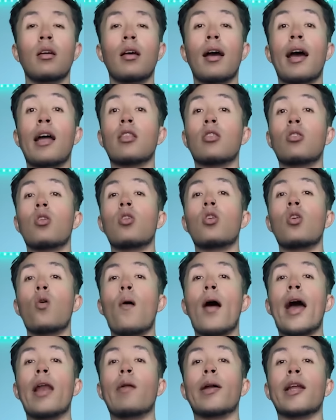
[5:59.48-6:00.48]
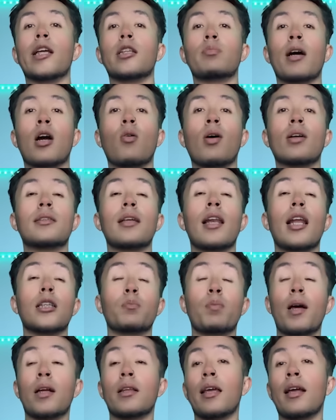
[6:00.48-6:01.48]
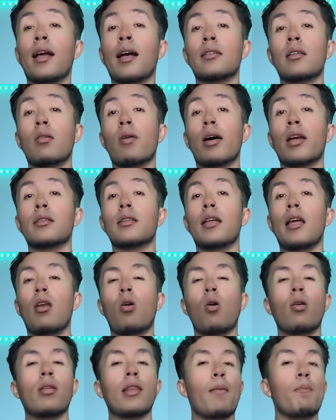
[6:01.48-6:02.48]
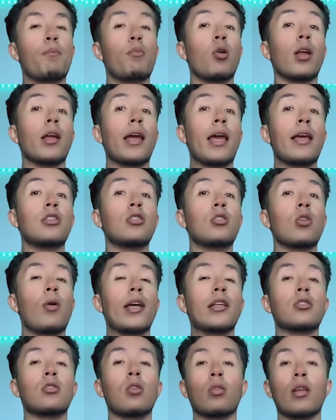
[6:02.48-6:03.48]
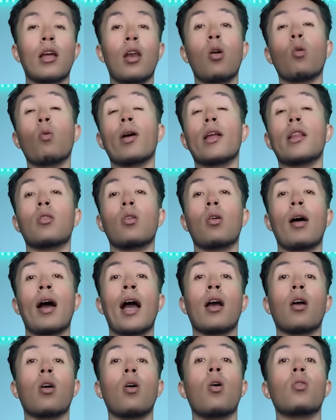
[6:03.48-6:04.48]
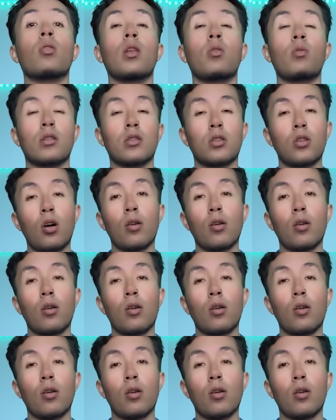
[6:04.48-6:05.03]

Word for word: Antonio Álvarez bajó hasta las prácticas de Barcelona. ¿Por qué hizo esto? Te lo cuento a continuación.